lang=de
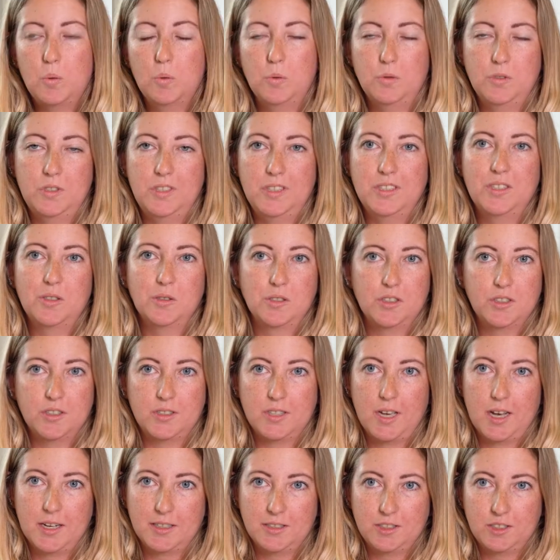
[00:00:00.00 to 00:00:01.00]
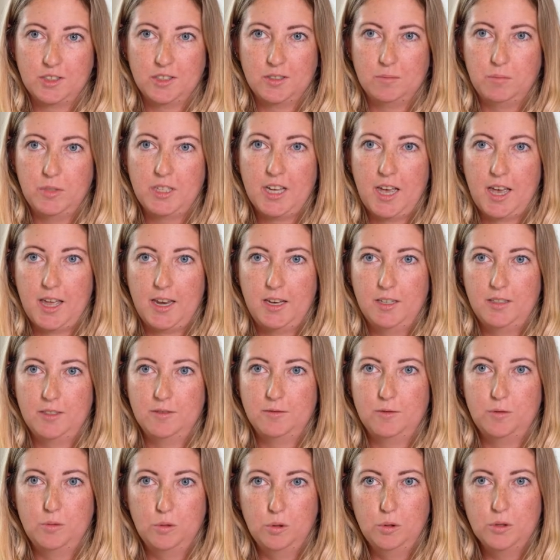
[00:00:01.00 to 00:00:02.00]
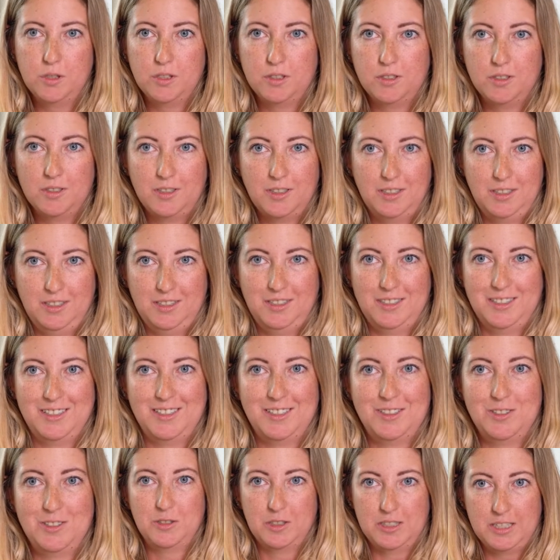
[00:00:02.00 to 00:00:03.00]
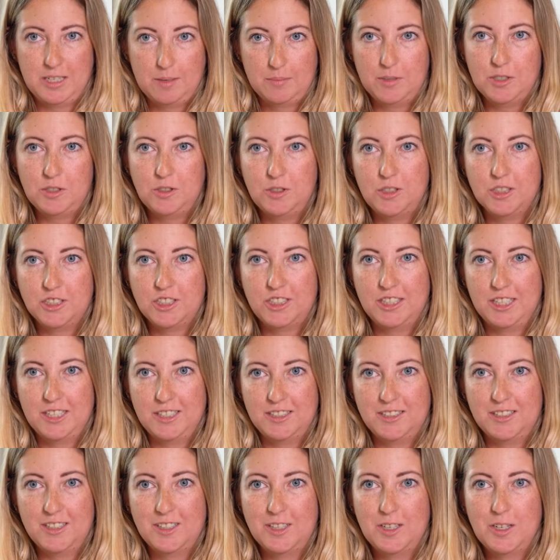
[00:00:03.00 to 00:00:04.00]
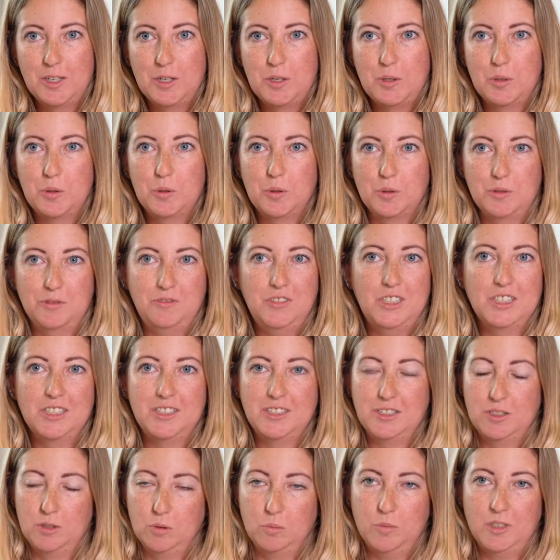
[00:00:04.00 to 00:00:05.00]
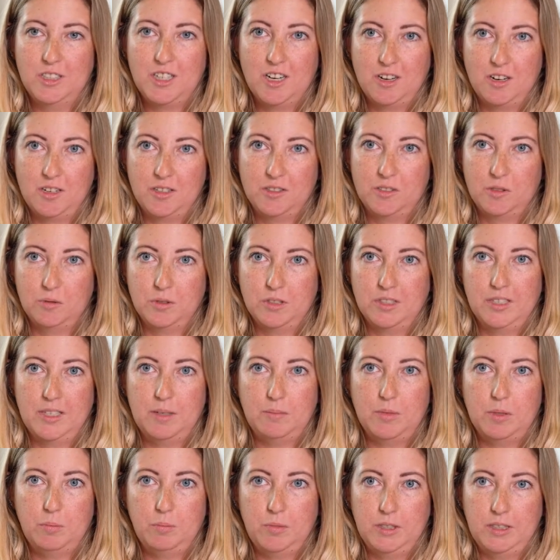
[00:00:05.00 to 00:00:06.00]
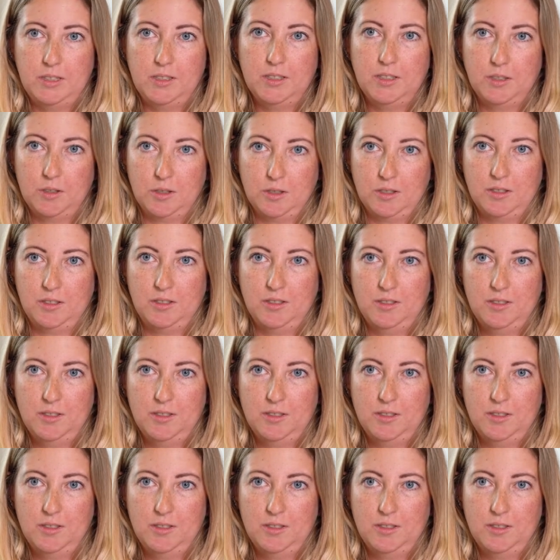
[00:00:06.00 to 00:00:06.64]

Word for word: und sie sozusagen schon mit einem Fuß in der Unternehmenstür stehen und wir sie somit auch ans Unternehmen binden können.